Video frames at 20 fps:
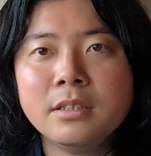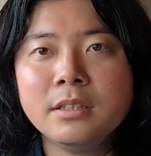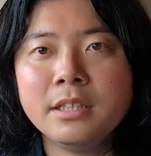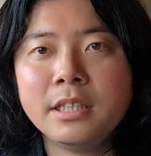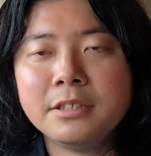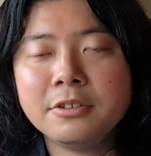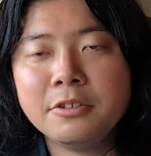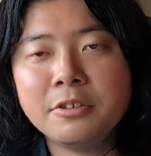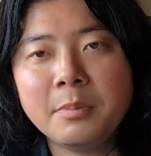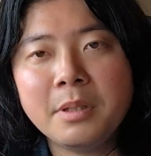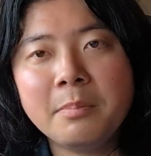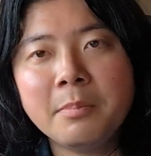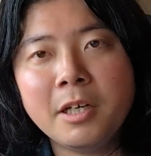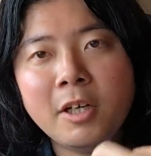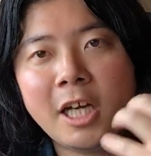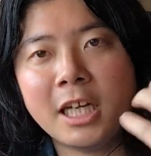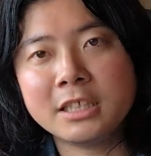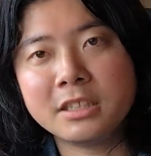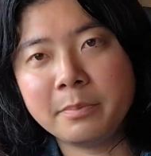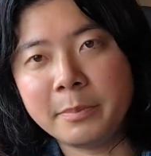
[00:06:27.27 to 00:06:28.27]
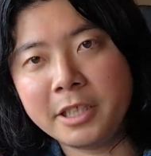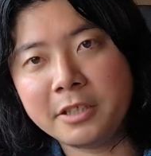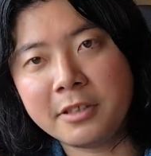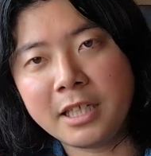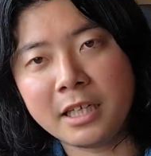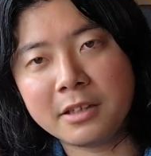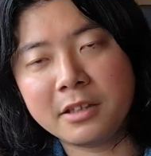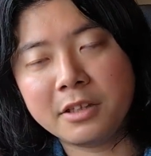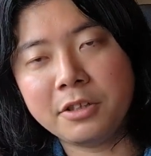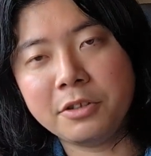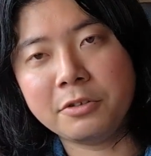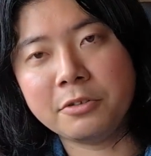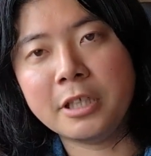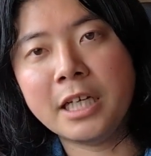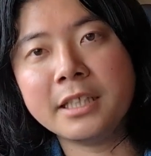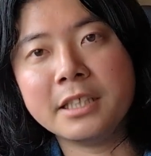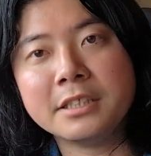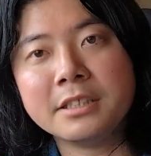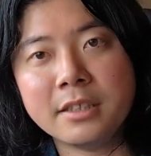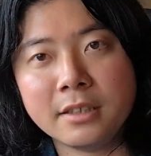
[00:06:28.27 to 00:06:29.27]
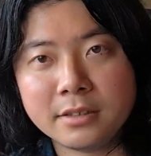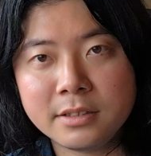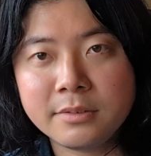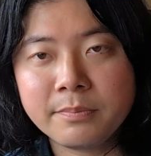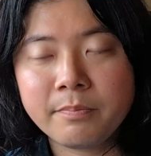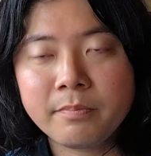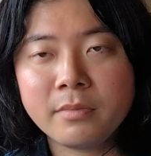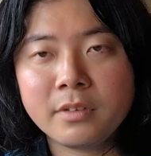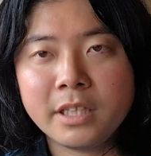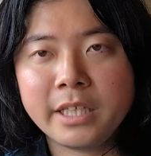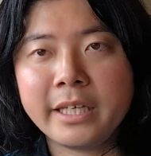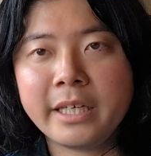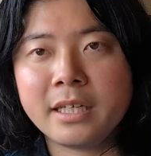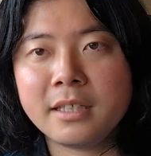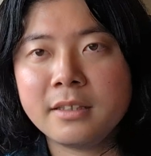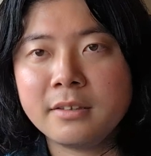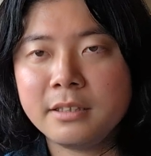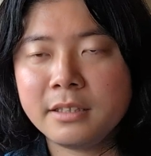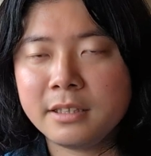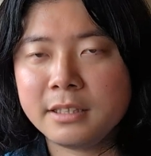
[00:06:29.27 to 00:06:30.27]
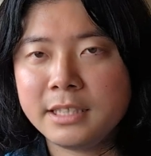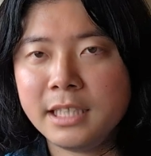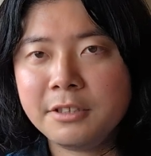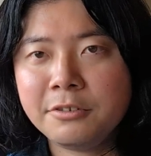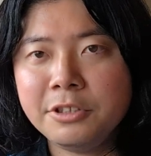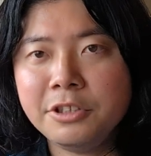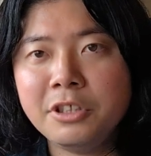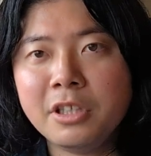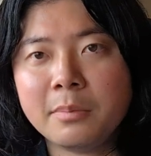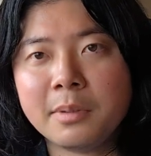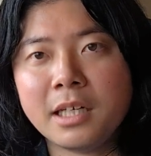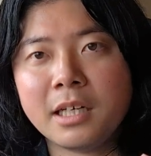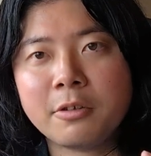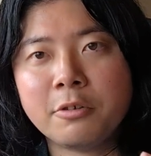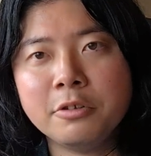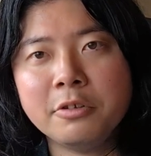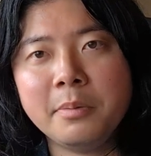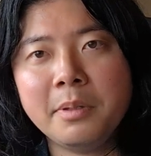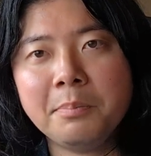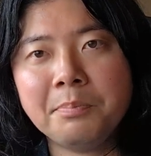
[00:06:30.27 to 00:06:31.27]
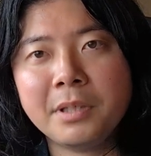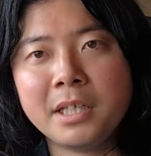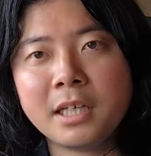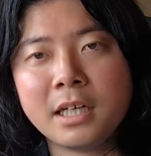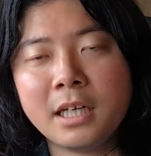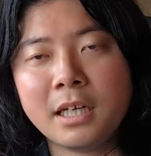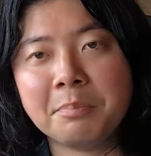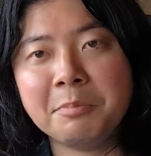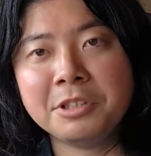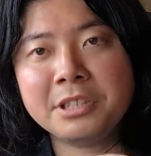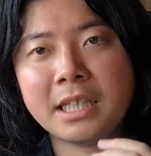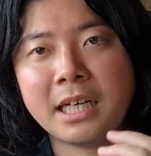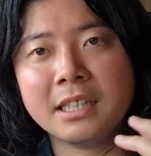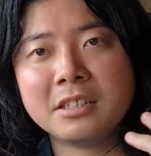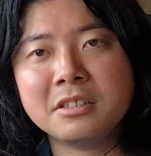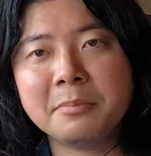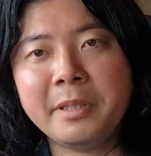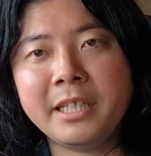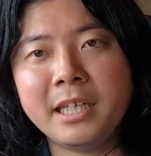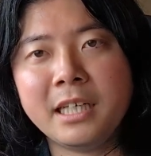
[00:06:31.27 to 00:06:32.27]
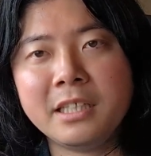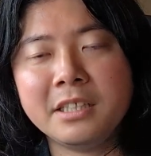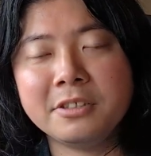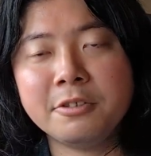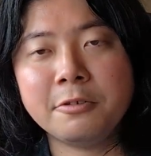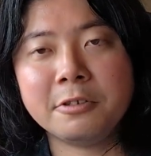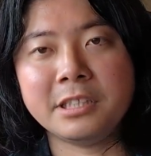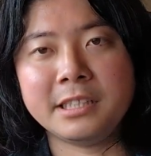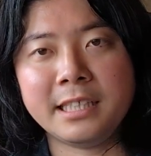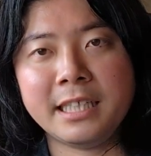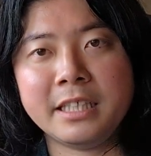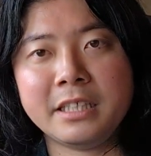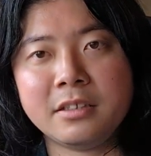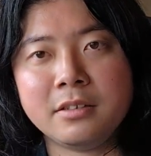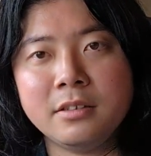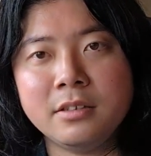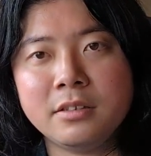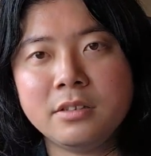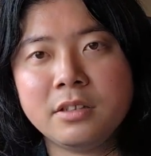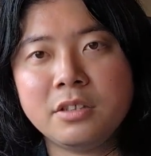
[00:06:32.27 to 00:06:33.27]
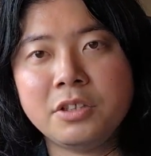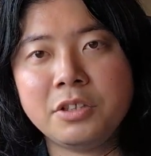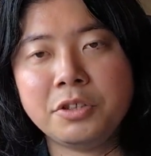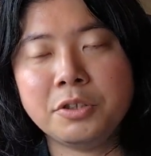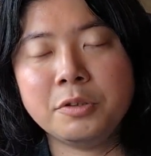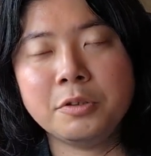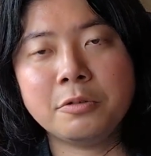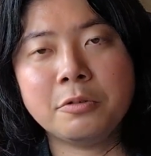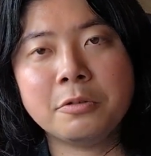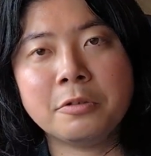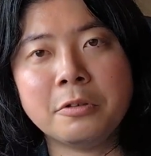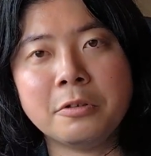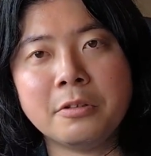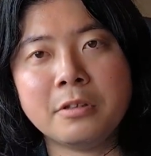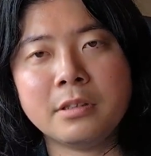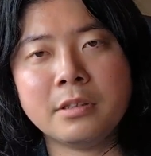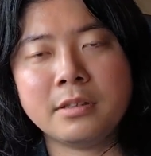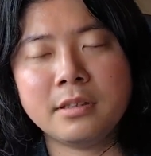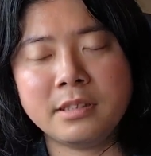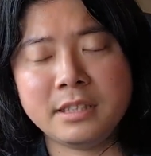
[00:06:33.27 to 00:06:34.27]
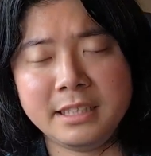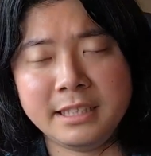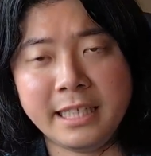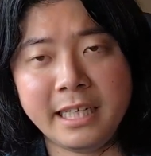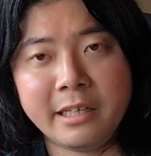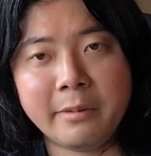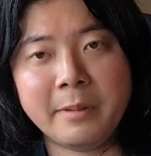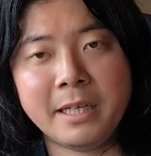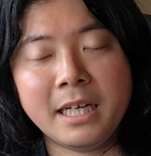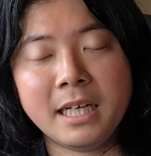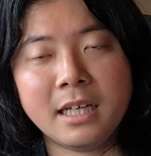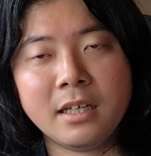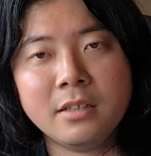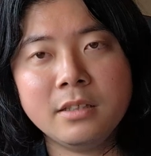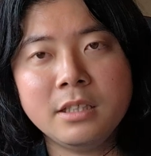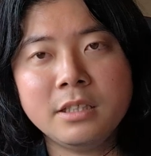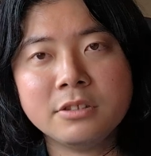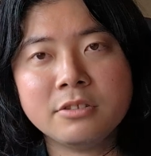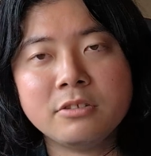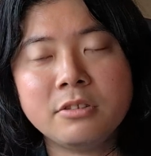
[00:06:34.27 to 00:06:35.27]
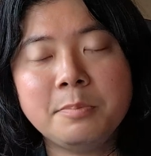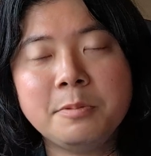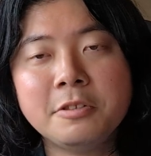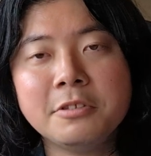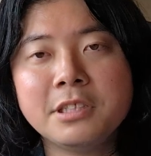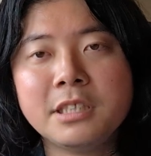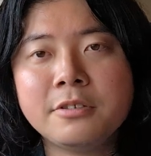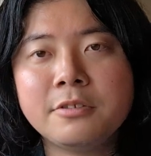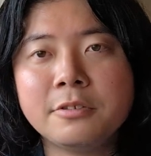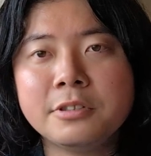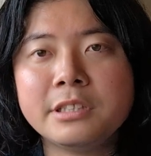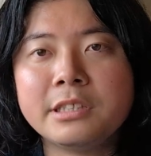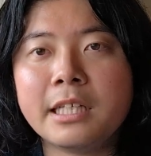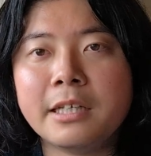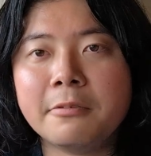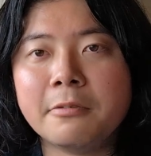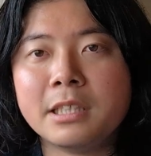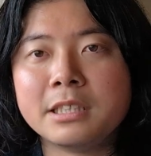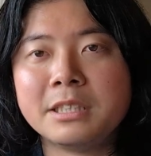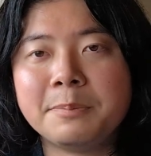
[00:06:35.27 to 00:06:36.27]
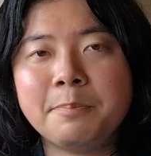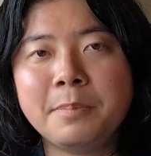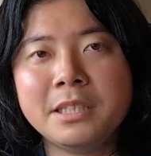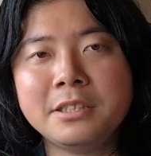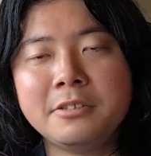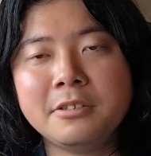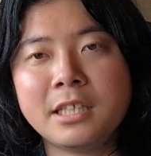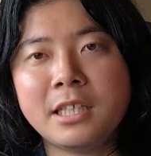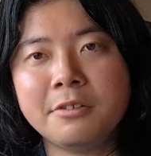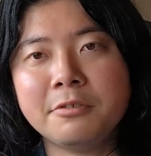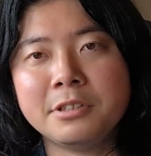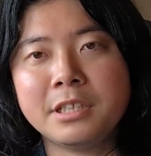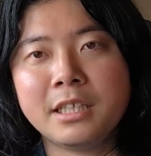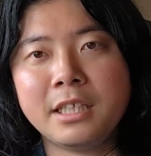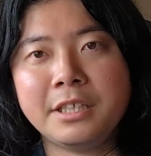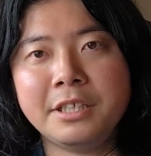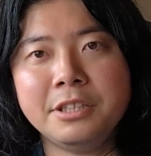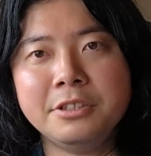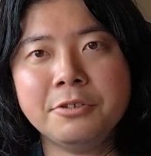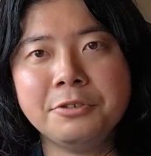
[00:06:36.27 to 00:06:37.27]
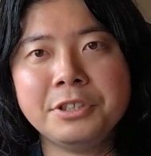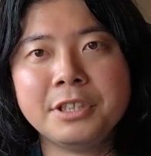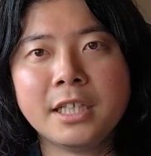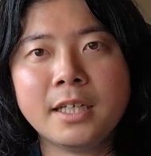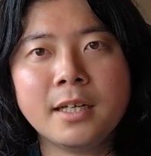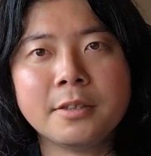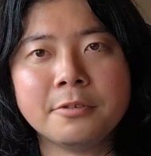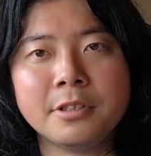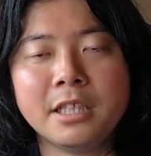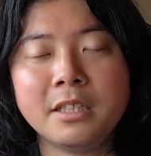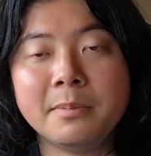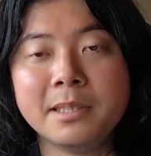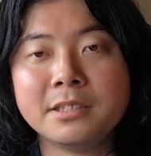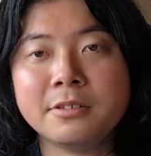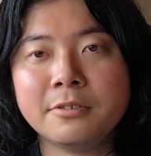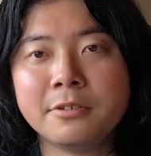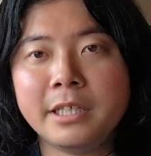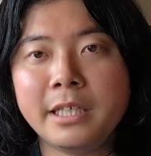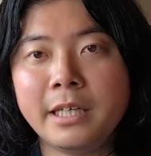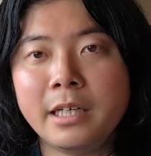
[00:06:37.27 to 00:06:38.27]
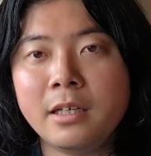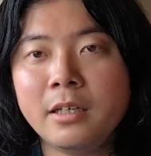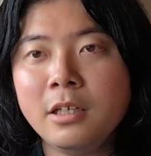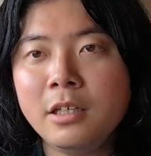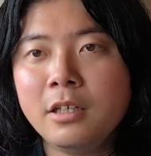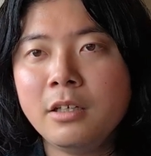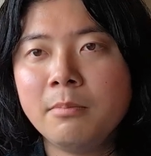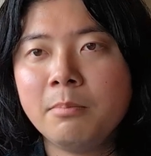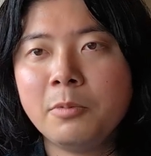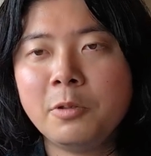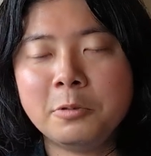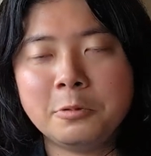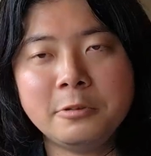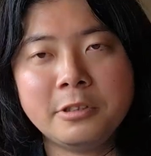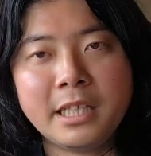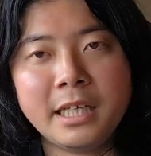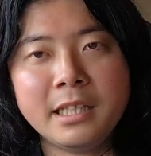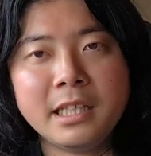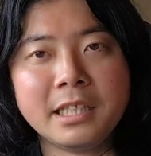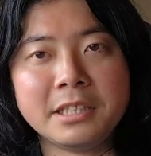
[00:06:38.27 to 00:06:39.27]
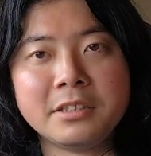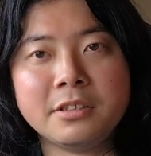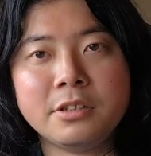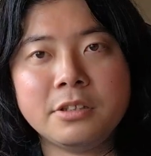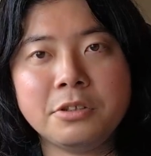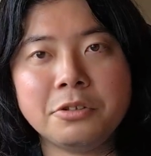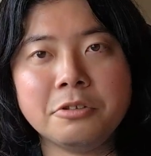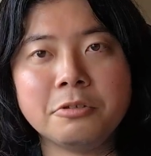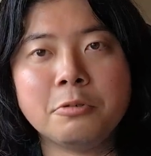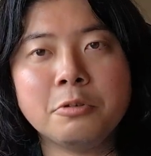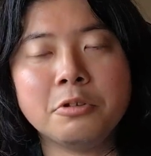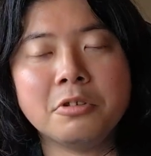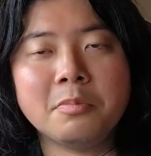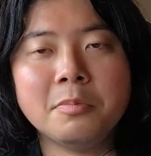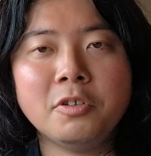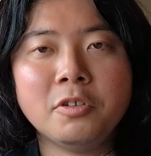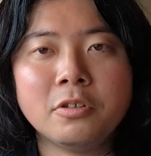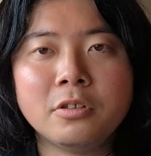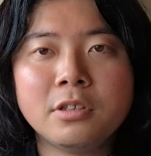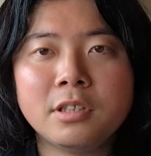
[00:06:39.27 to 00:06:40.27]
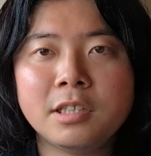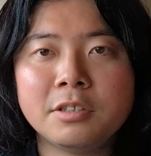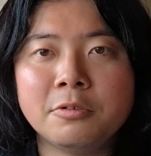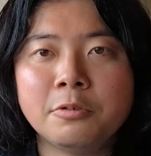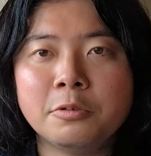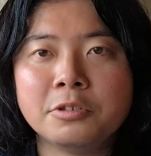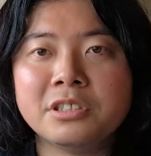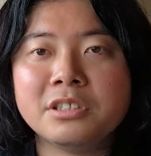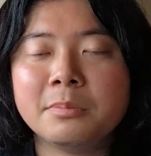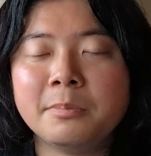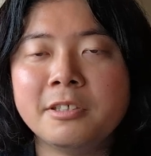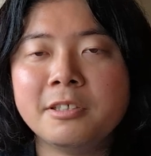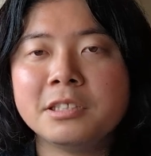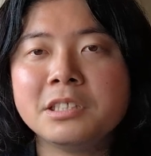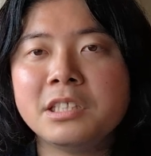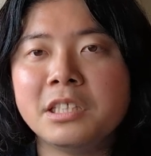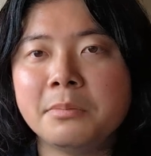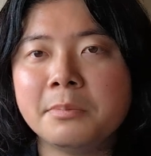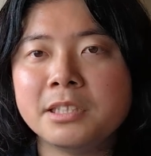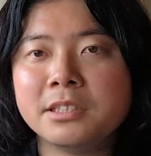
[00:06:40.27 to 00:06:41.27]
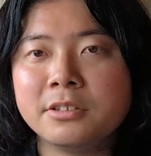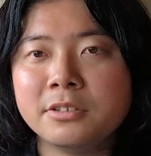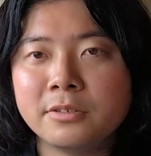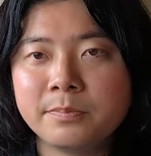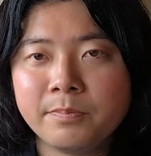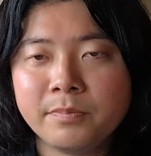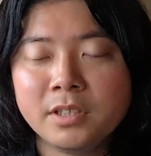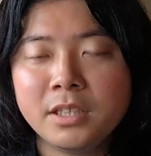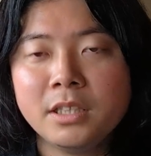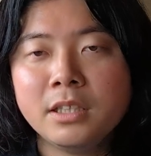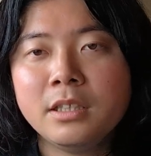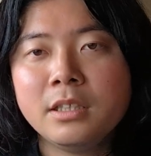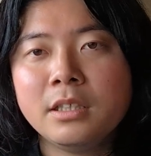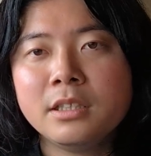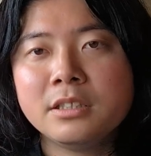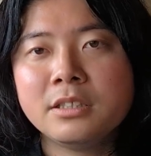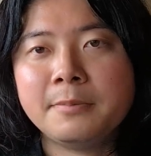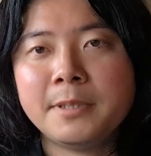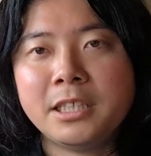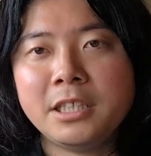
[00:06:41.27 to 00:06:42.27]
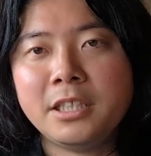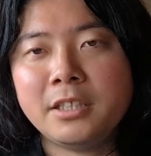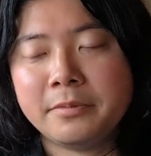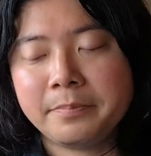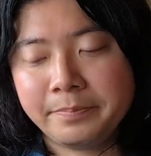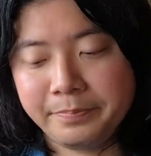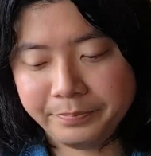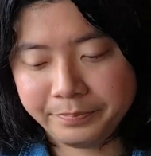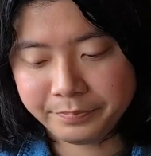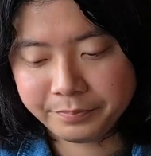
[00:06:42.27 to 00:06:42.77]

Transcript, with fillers: で、そのメンバーを集めるかっていう話です。で、逆に言えば、このメンバーがもし集められそうにないっていうことになれば、そのプロジェクト自体は失敗する可能性が非常に高くなりますので、もう受けないっていうことも、あの、お勧めはしています。つまり、